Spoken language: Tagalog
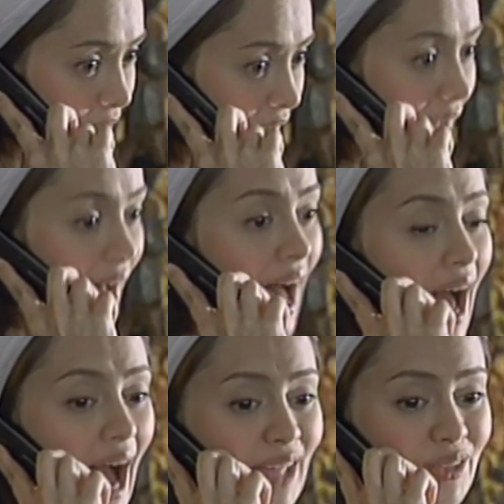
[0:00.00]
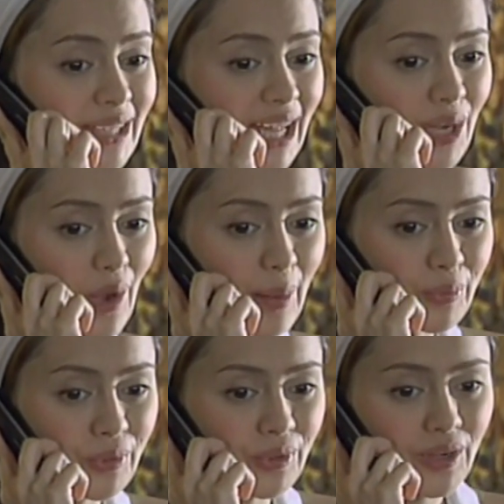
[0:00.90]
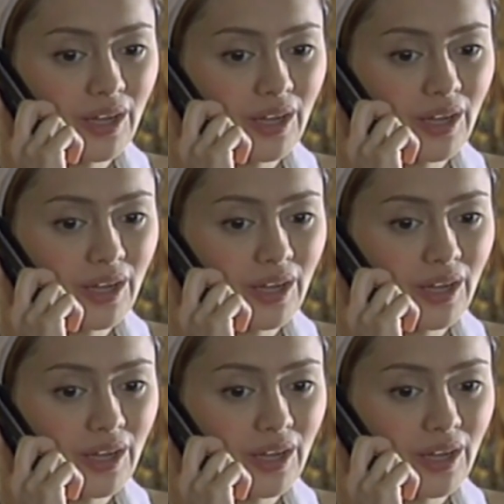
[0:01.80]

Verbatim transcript: Ah, ah anong ginagawa mo?